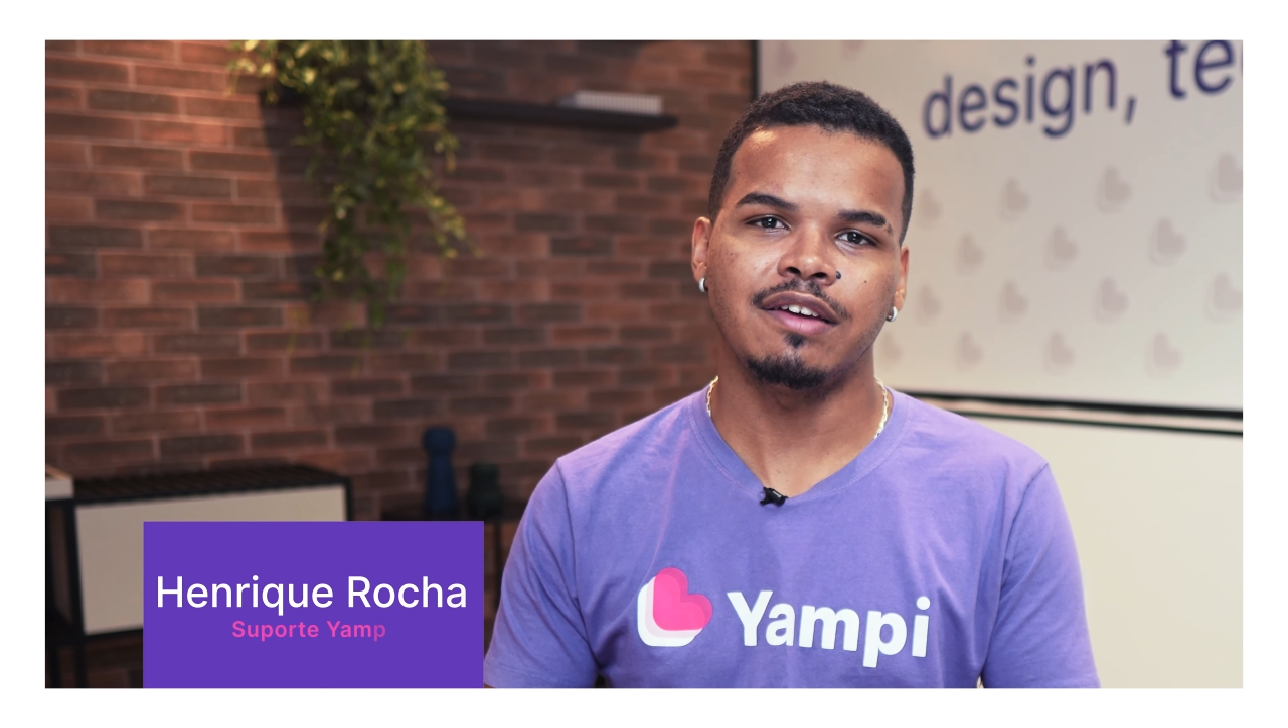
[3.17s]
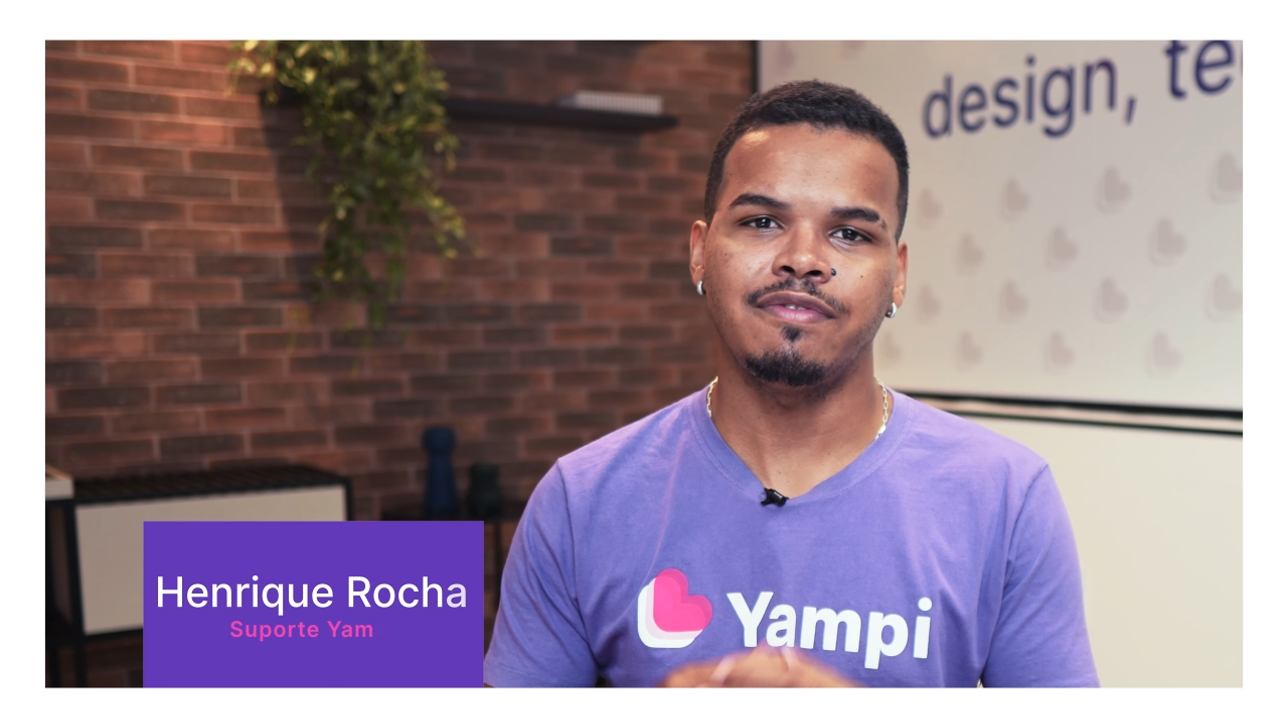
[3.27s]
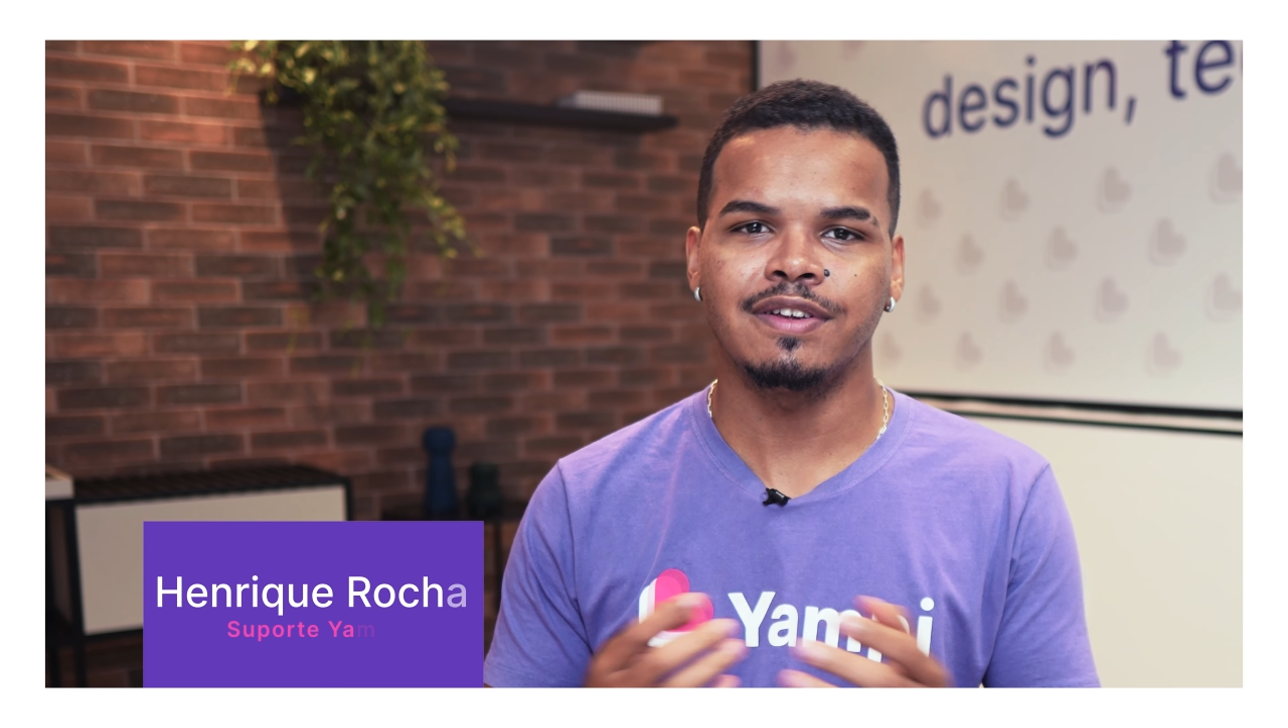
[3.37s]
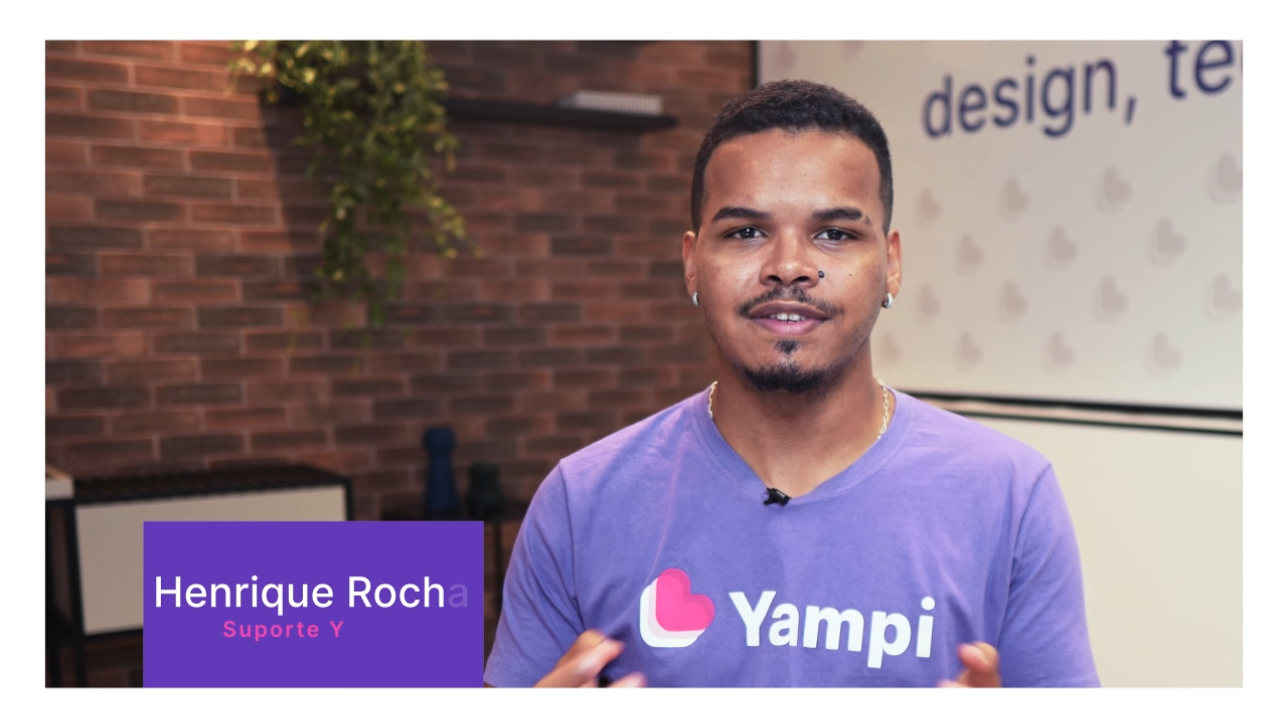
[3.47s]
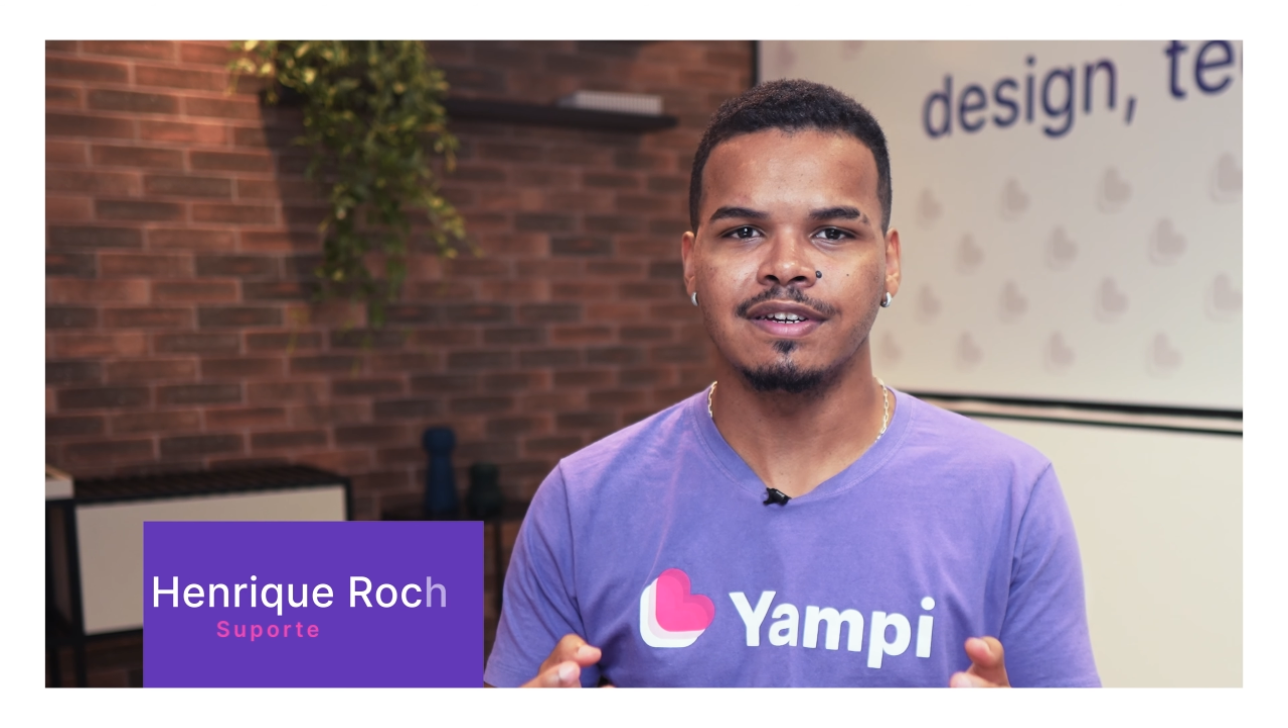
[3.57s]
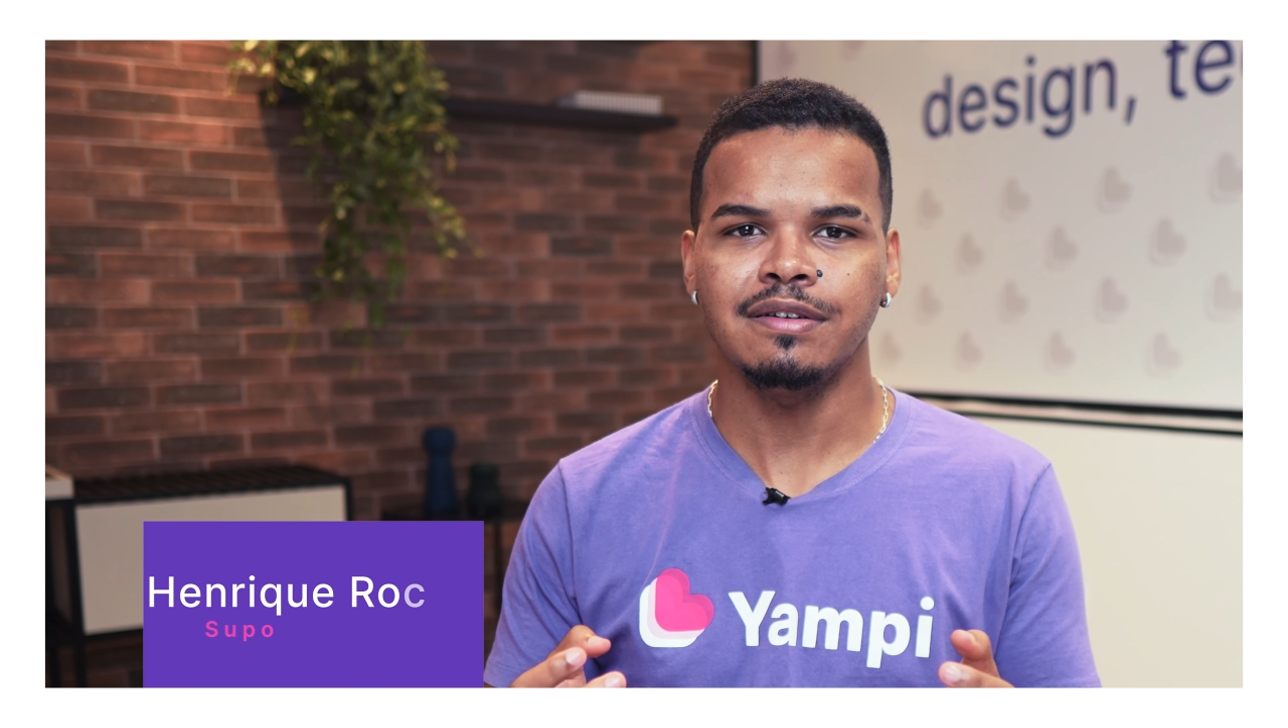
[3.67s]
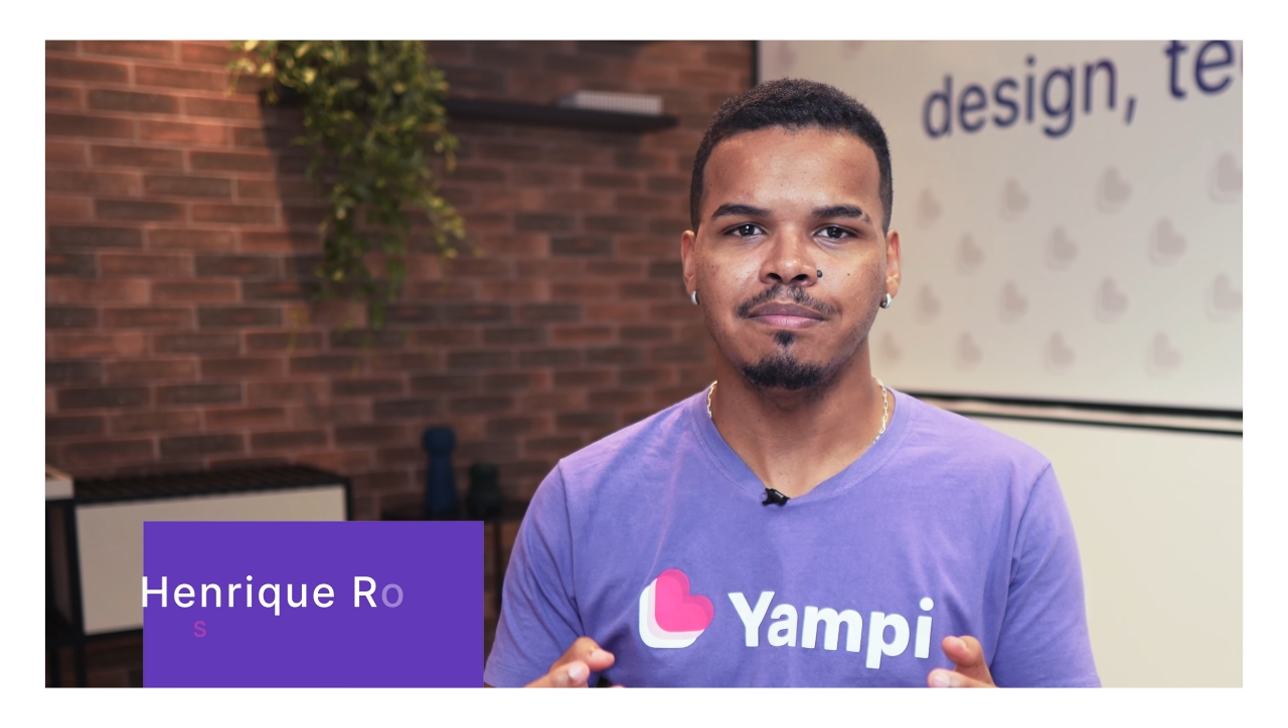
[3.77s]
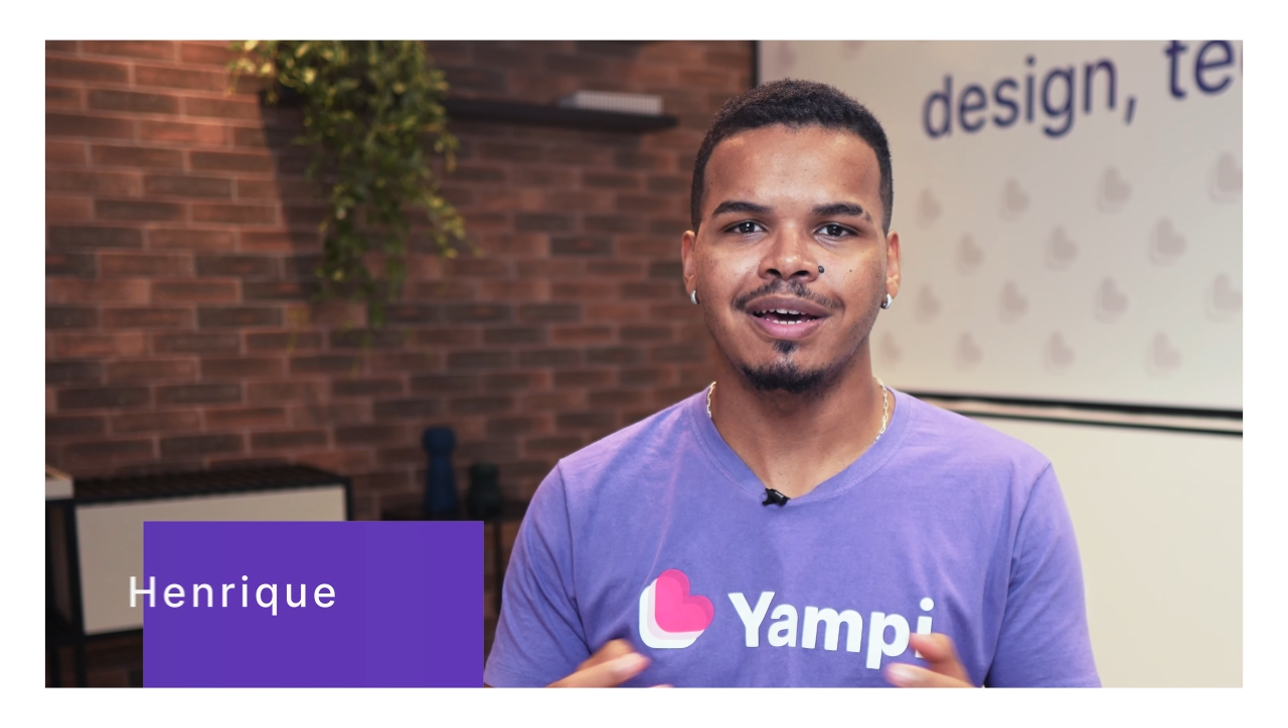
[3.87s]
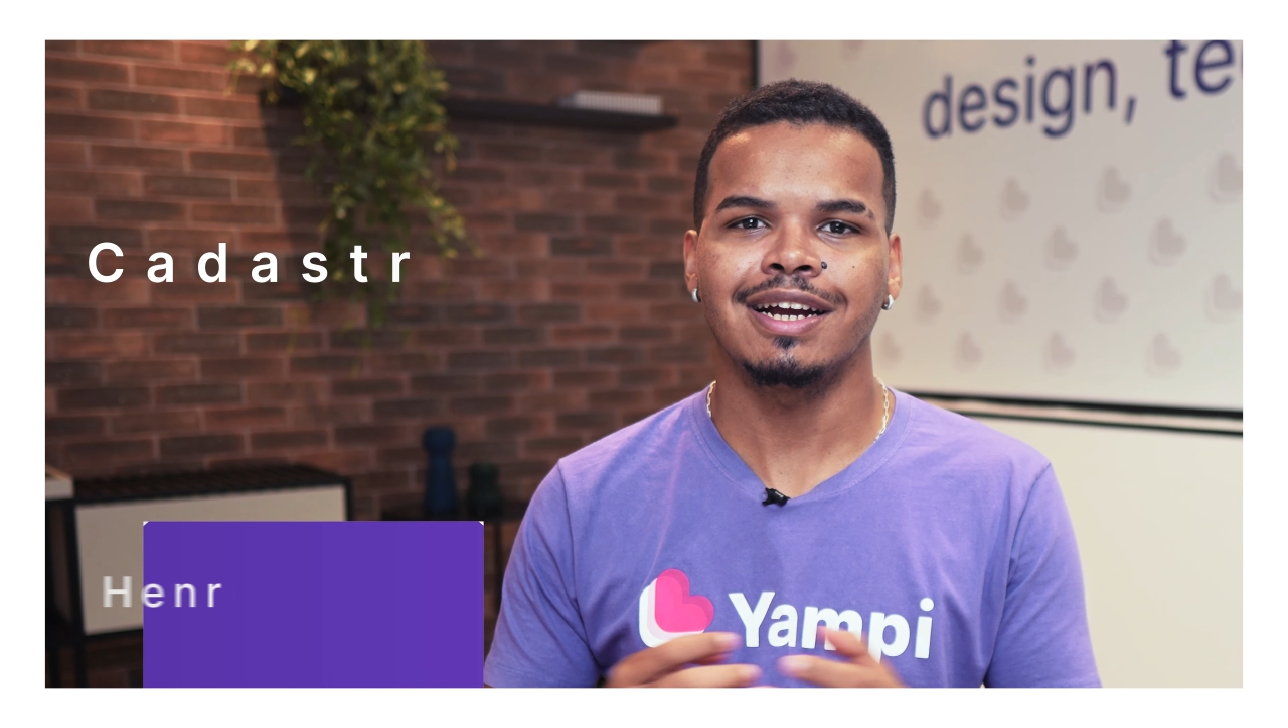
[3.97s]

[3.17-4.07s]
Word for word: deve fazer